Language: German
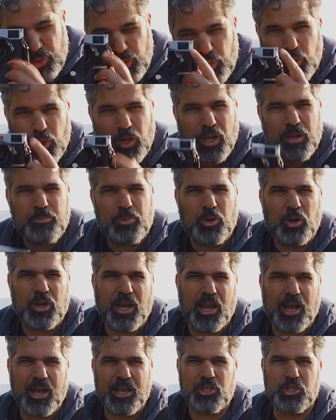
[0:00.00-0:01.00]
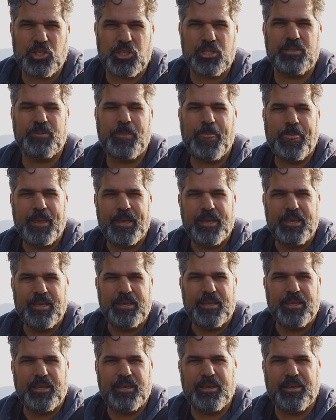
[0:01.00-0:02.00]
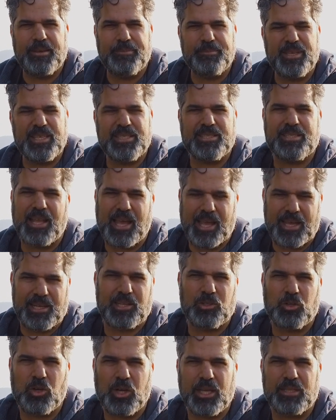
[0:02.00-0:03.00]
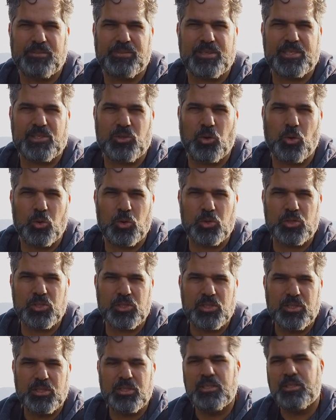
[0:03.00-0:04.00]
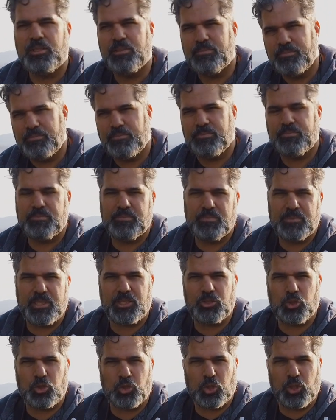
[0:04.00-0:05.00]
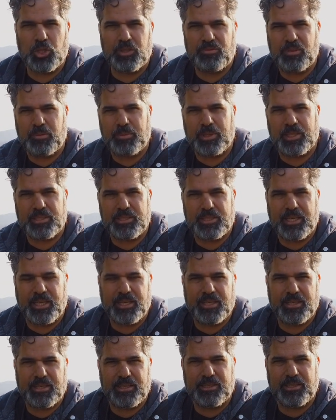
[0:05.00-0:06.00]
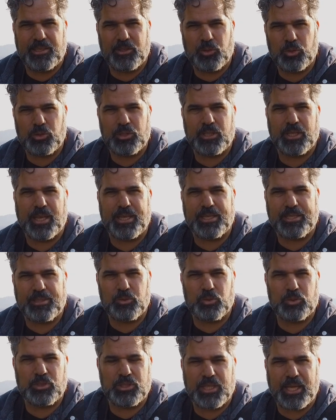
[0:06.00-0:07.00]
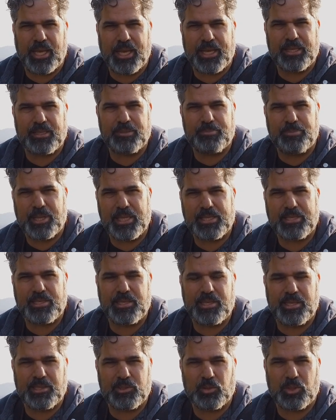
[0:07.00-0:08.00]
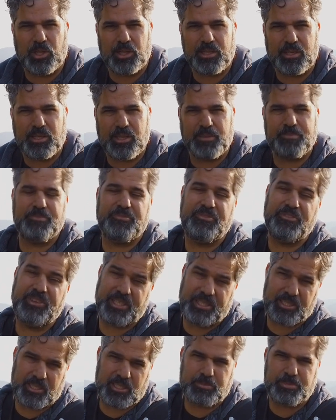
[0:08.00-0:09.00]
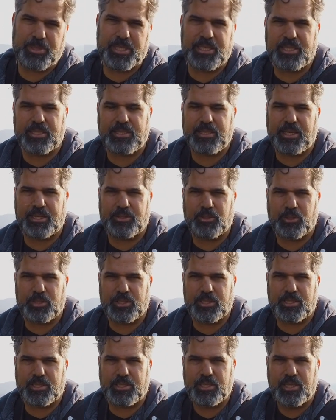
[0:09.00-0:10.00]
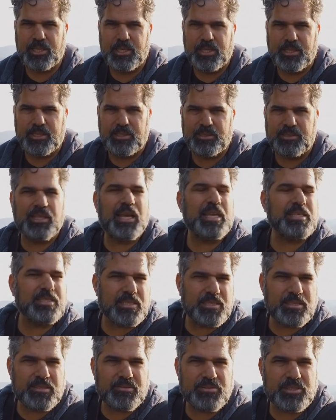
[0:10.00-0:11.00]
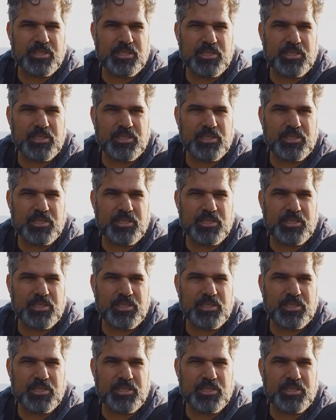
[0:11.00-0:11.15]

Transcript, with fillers: Sucherblockage ähm, ist leider doch etwas groß. Nicht so schön, wenn man Dinge in die rechte untere Ecke platziert oder da ein wichtiges Bilddetail dort ist. Das